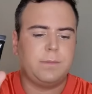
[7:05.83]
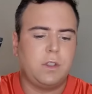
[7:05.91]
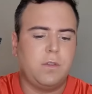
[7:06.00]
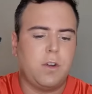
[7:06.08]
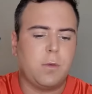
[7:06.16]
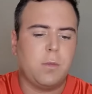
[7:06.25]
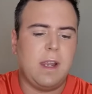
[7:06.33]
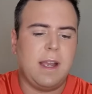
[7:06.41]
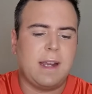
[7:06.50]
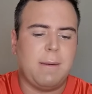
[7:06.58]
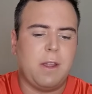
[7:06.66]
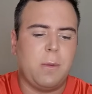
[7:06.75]
Su fórmula
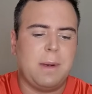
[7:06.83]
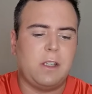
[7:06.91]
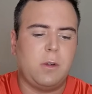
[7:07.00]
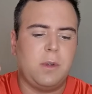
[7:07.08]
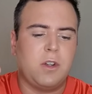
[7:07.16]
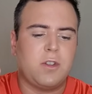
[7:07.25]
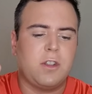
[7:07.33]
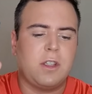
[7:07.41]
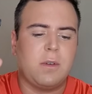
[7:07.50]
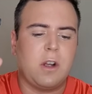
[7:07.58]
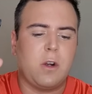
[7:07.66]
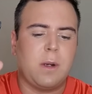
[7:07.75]
acabado mate luminoso tiene
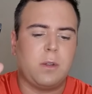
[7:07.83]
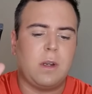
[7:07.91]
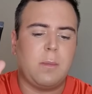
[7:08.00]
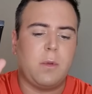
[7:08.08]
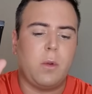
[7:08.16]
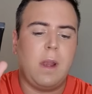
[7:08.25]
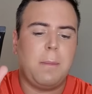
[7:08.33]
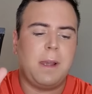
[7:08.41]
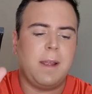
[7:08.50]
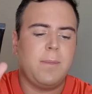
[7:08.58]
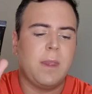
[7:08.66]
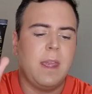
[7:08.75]
una cobertura
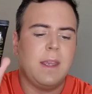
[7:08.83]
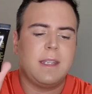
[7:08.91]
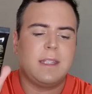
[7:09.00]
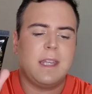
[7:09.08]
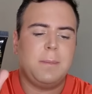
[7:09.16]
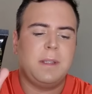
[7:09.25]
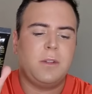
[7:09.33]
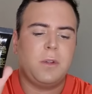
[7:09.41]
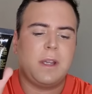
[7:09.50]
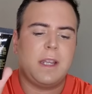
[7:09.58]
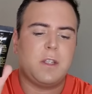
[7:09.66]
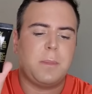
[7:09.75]
modulable que se adapta a todas
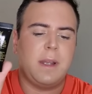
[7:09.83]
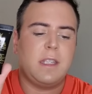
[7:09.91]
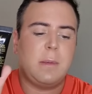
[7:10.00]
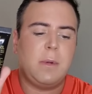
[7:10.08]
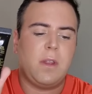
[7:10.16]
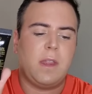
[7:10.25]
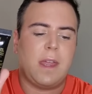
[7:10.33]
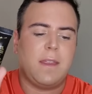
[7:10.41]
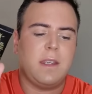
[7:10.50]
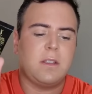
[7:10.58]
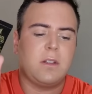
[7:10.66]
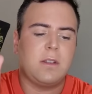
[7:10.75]
las pieles y
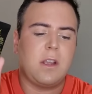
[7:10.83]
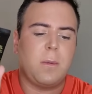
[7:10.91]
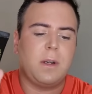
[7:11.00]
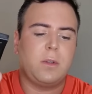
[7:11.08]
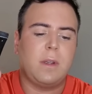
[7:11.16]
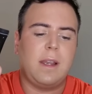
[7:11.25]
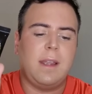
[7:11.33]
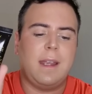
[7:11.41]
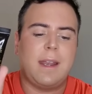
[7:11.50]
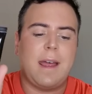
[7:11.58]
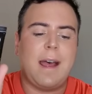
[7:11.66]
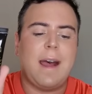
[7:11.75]
prioridades de cobertura ligera
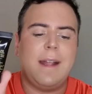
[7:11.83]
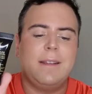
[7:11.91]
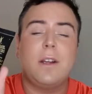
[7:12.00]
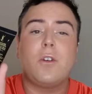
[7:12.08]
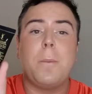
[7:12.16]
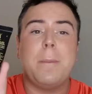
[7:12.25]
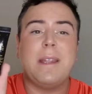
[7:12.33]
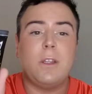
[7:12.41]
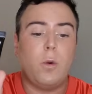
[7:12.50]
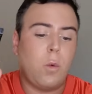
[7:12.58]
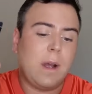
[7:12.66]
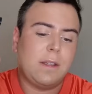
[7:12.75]
a alta con
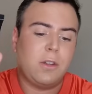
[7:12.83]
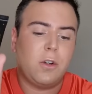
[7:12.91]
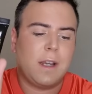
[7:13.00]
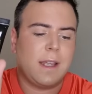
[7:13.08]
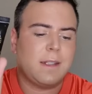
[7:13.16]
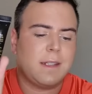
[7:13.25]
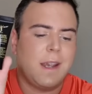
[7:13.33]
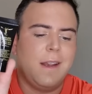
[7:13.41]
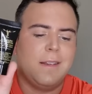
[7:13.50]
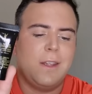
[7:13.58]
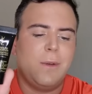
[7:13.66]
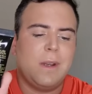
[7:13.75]
24 horas
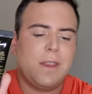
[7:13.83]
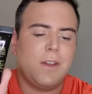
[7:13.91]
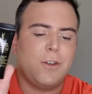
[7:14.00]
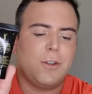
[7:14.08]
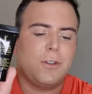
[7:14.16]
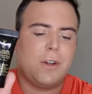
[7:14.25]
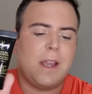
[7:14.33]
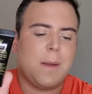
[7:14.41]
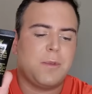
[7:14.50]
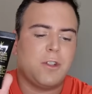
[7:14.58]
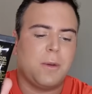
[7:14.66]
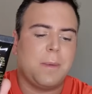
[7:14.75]
de duración, controla y
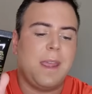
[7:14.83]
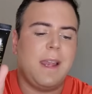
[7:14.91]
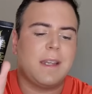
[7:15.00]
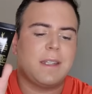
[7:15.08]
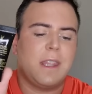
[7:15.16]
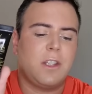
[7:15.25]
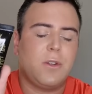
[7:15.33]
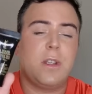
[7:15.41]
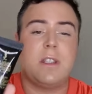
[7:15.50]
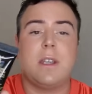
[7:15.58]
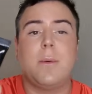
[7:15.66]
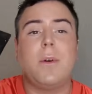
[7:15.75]
absorbe el exceso de
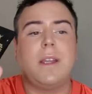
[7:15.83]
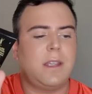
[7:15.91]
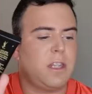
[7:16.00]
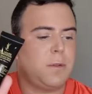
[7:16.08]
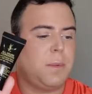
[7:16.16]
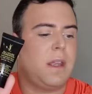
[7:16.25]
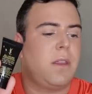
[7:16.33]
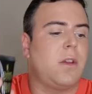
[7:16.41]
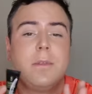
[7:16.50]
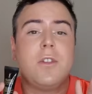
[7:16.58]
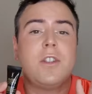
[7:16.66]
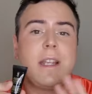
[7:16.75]
sebo y transpiración.
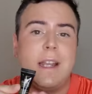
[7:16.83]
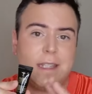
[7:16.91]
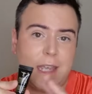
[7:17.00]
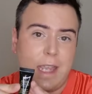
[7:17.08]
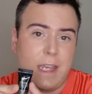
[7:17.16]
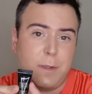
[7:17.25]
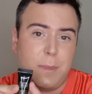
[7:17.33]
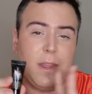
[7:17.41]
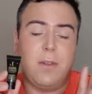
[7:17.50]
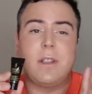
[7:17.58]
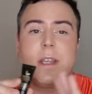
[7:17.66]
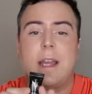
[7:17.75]
No sé a las que hayáis pedido
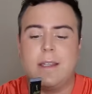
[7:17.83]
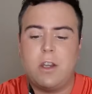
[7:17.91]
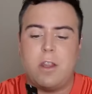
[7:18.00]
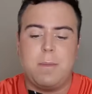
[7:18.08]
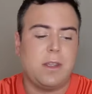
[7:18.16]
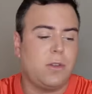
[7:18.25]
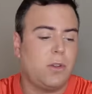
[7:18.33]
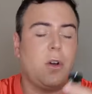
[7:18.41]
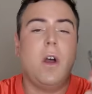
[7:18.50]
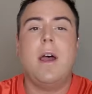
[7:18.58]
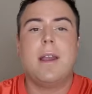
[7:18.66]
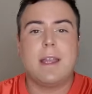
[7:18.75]
este calendario de viento
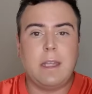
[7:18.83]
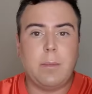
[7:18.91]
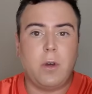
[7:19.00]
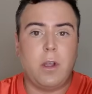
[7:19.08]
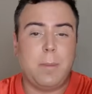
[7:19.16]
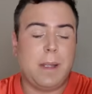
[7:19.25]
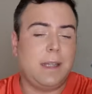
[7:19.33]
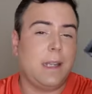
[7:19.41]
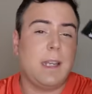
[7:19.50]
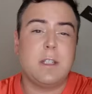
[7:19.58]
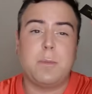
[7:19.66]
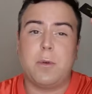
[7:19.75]
qué tipo de piel
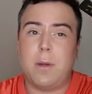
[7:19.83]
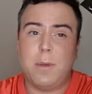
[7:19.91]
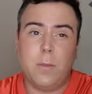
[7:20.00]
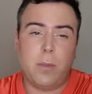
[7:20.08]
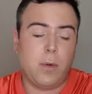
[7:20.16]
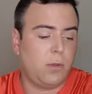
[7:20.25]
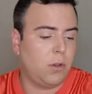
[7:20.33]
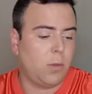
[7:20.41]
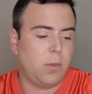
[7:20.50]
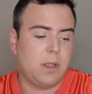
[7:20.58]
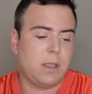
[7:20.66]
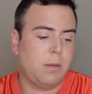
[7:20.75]
tenéis, pero a mí un producto
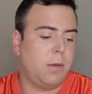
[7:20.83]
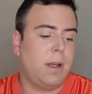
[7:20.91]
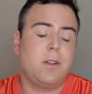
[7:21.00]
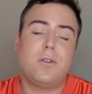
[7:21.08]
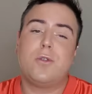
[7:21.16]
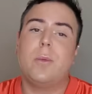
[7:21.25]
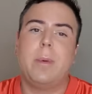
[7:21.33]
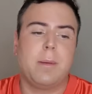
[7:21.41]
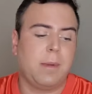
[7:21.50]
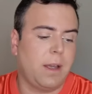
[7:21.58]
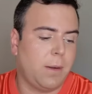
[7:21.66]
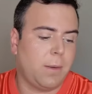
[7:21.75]
como este me va súper
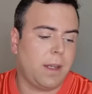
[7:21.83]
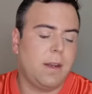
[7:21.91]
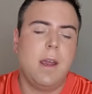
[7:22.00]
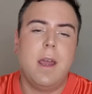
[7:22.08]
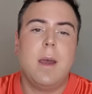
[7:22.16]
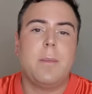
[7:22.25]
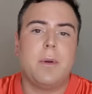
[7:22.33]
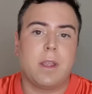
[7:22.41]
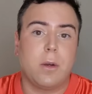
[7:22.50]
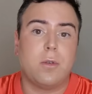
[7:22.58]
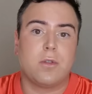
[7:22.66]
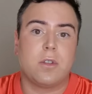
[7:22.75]
mega bien porque
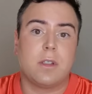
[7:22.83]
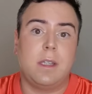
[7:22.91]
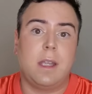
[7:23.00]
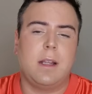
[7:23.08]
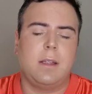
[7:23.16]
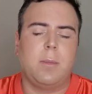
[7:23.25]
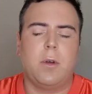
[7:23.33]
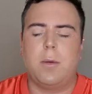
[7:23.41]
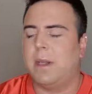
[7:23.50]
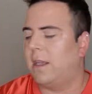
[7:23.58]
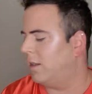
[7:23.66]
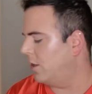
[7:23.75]
justo es el, tipo de
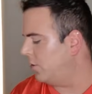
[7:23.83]
piel que tengo.